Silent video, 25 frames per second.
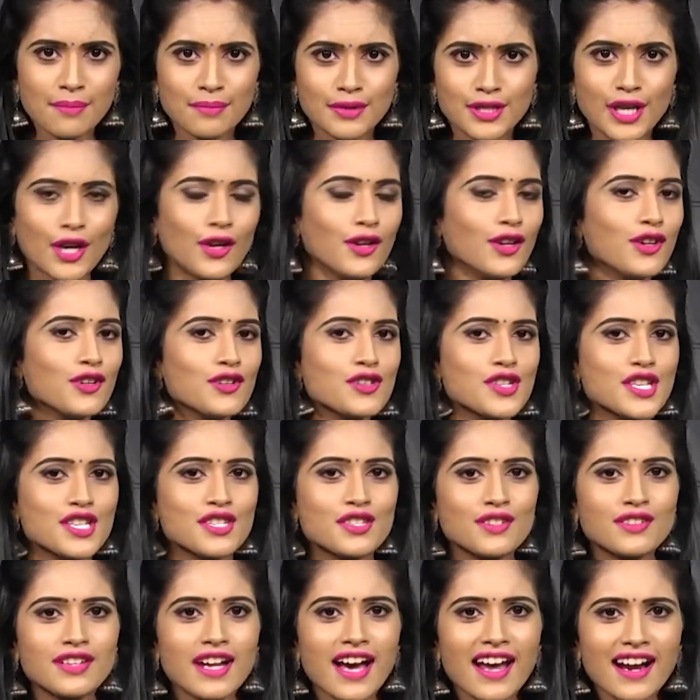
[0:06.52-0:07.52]
యాప్ డౌన్లోడ్
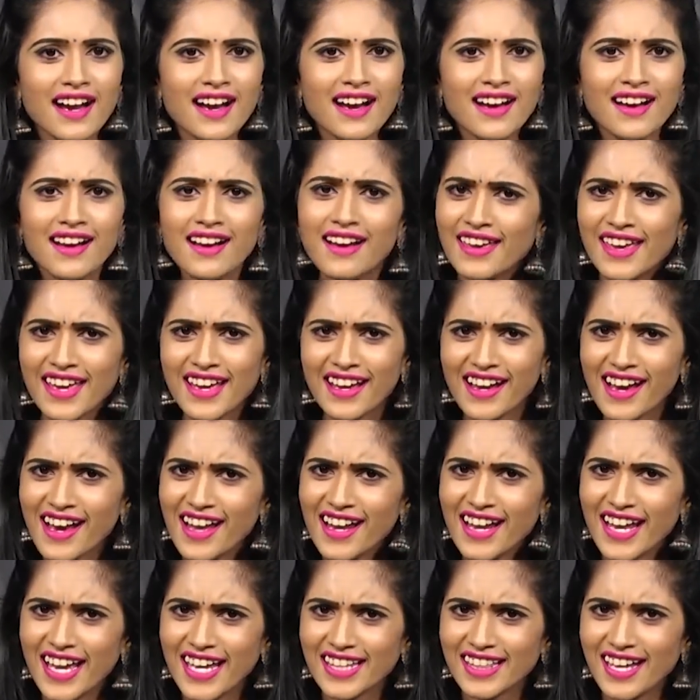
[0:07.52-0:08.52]
చేసుకున్నారా
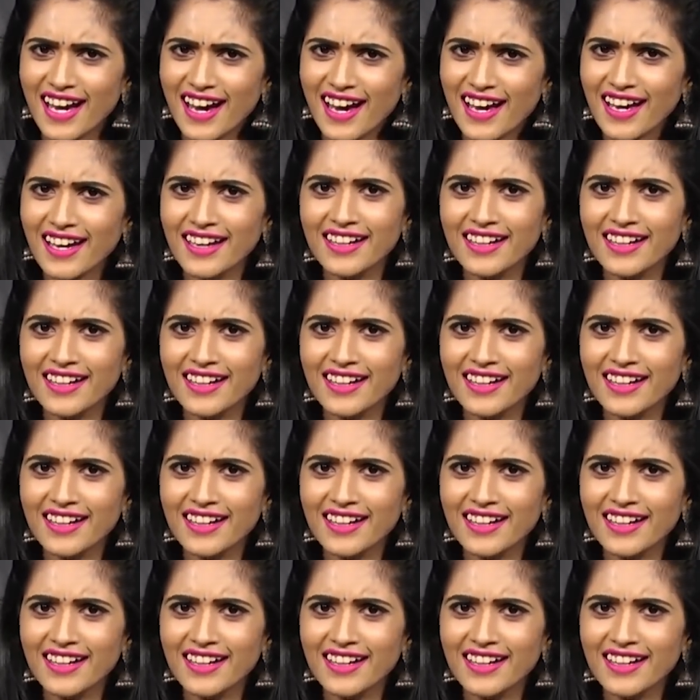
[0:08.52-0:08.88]
ఇంకా లేదా